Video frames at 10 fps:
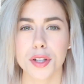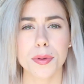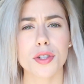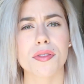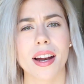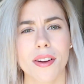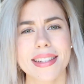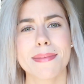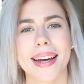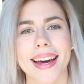Franchement, je devrais
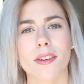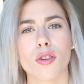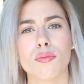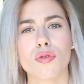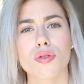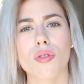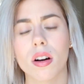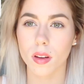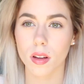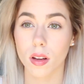lancer ma carrière dans l'humour, je
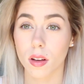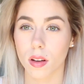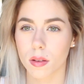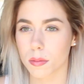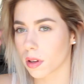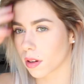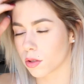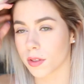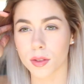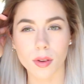crois
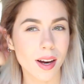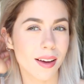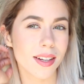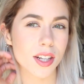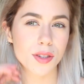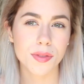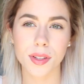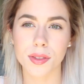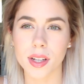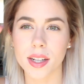de te laver les cheveux et
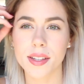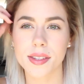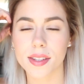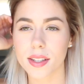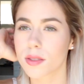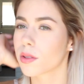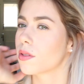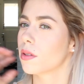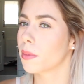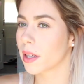te les lisser, tu
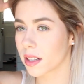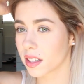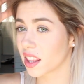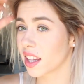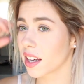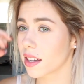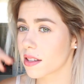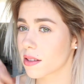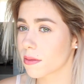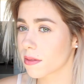ressembles à un
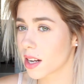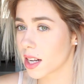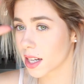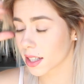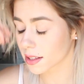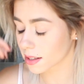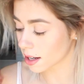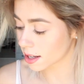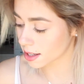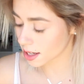hérisson Alex,
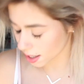un